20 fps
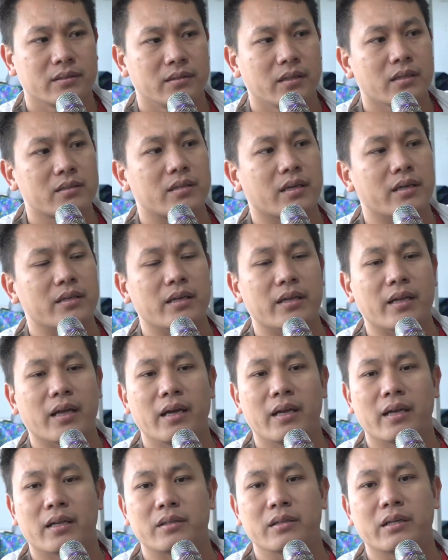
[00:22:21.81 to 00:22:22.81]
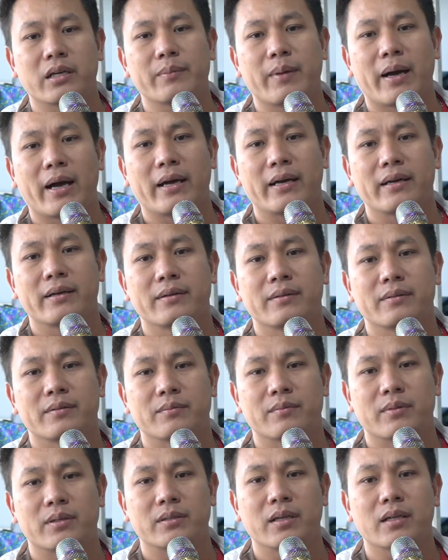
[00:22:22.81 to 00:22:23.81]
nhất C nhì D là tứ kết 3
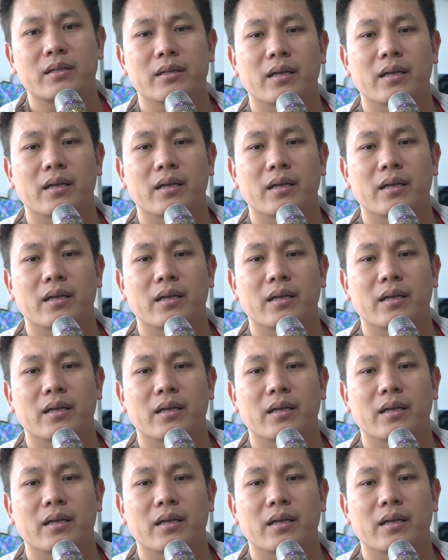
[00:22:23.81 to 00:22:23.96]
và nhất